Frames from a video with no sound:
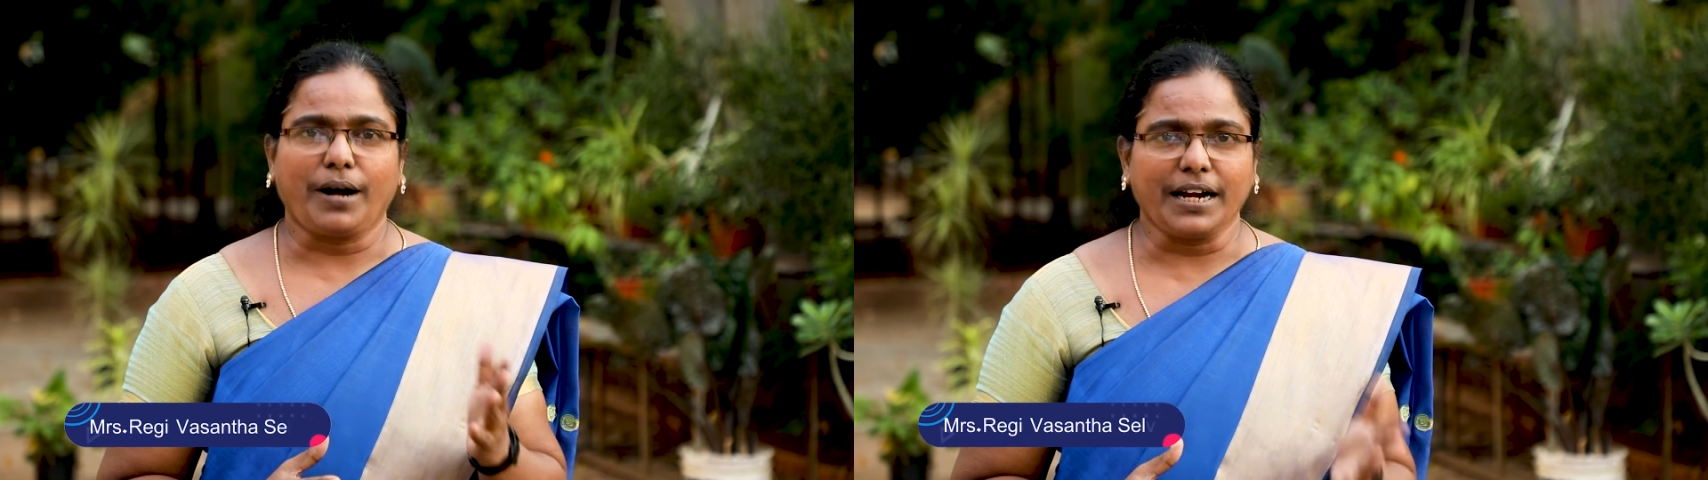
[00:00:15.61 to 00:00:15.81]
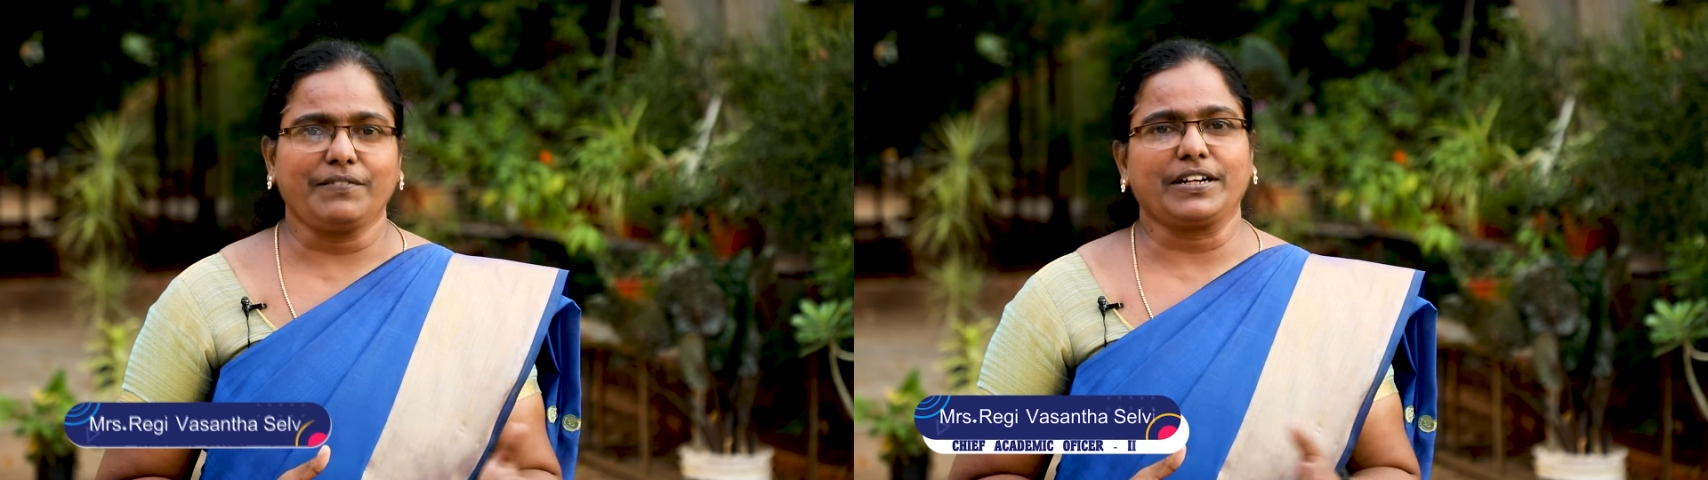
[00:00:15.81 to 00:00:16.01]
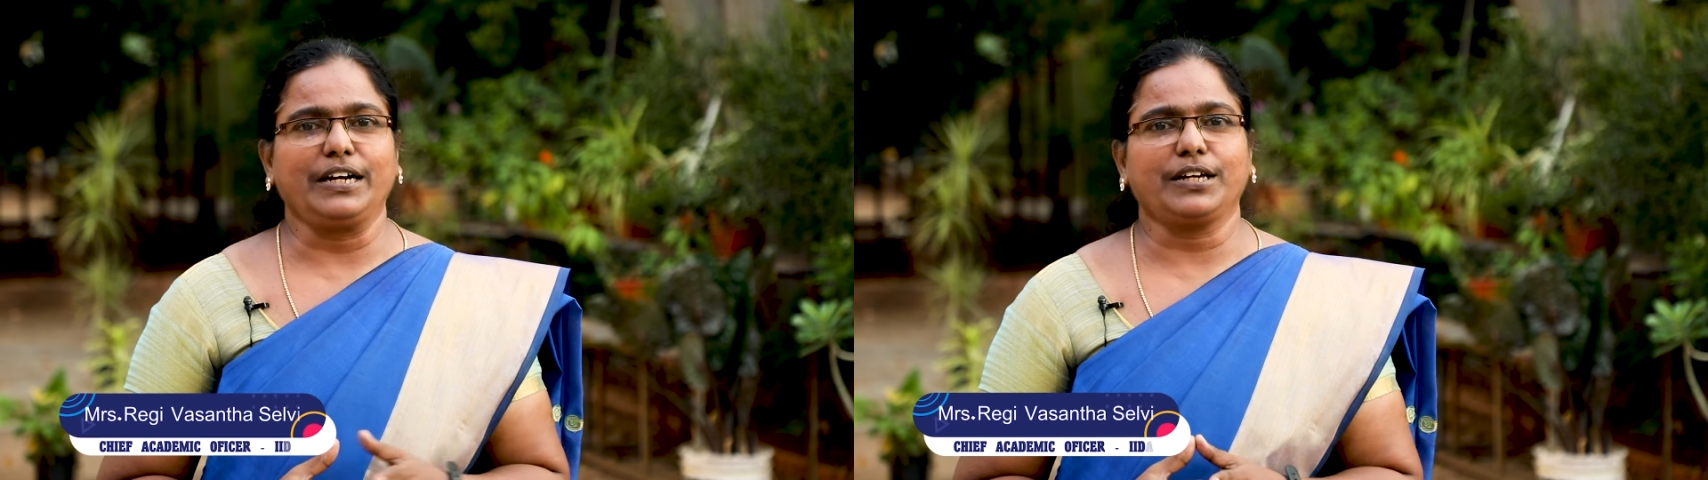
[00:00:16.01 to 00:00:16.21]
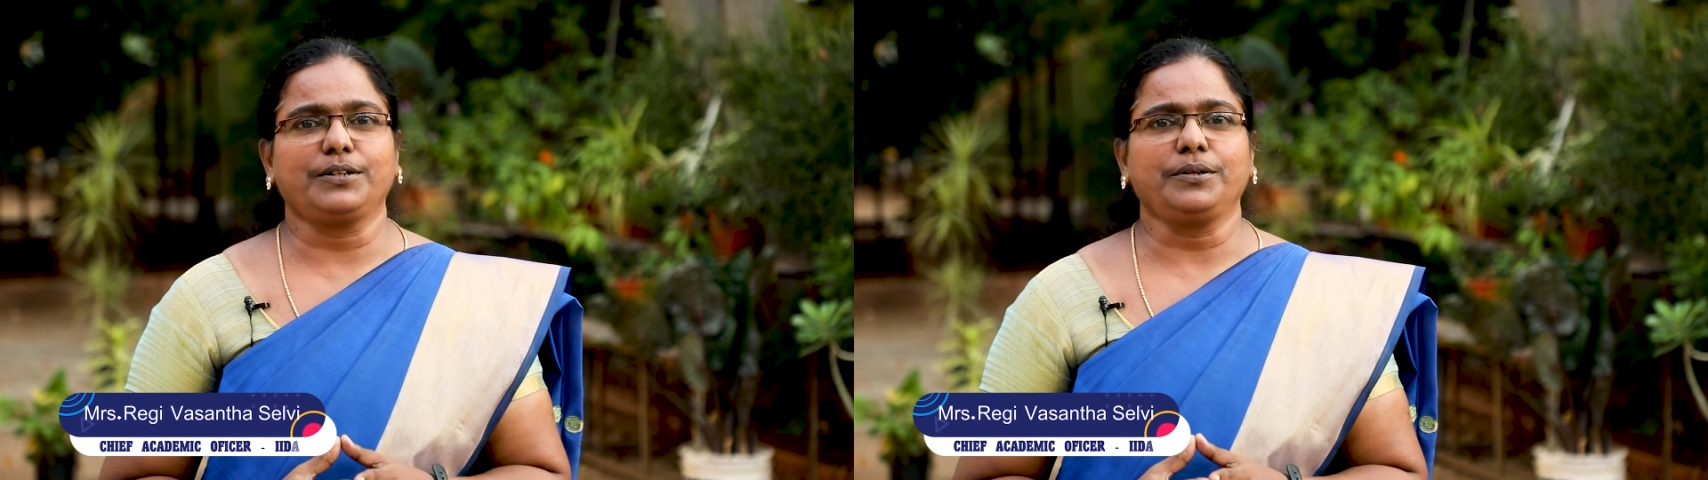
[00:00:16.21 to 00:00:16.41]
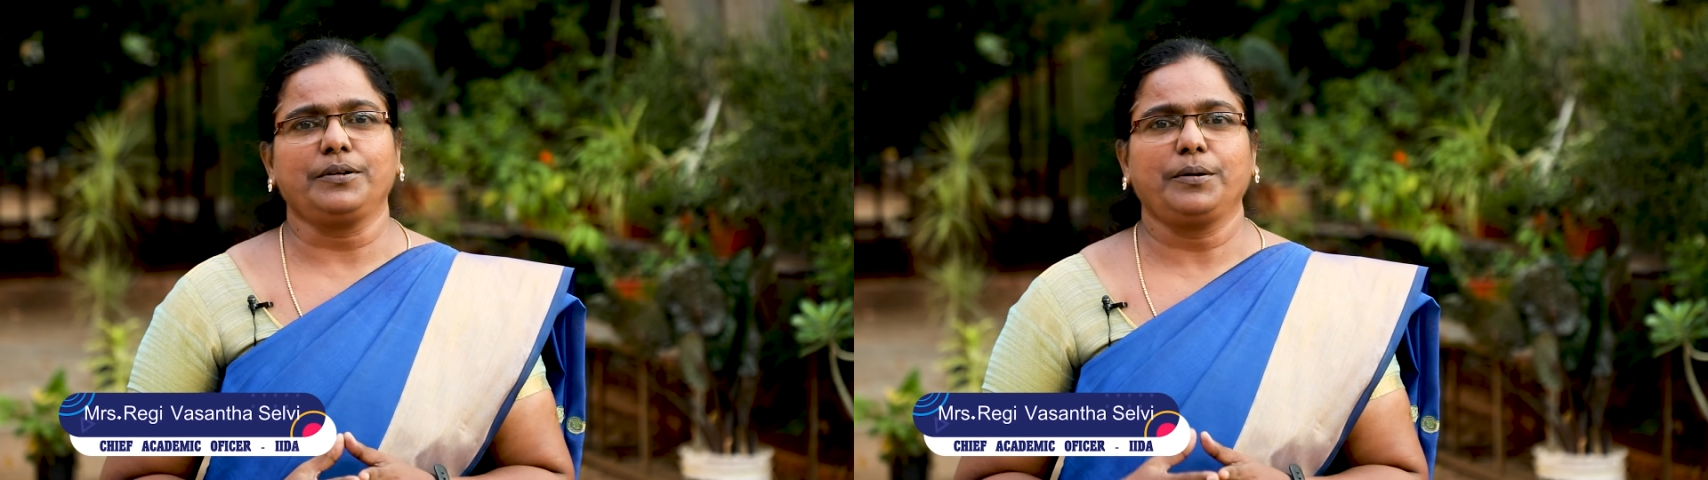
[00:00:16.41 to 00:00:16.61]

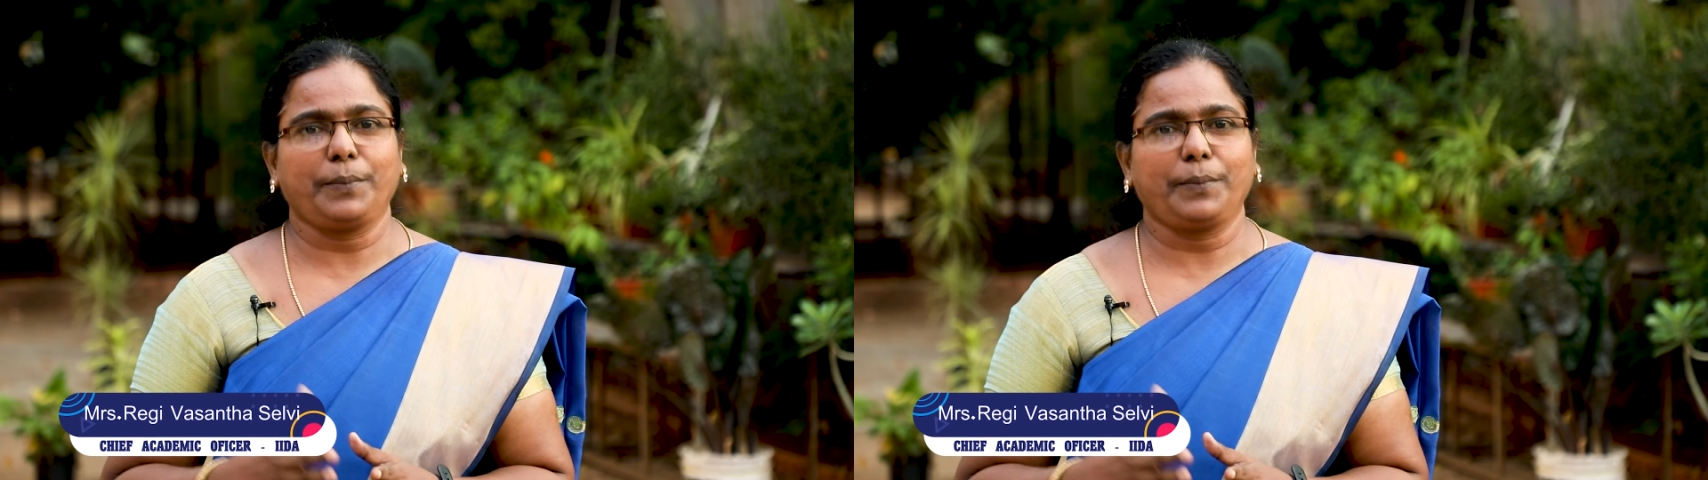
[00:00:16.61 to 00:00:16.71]
மாணவர்களுக்கும்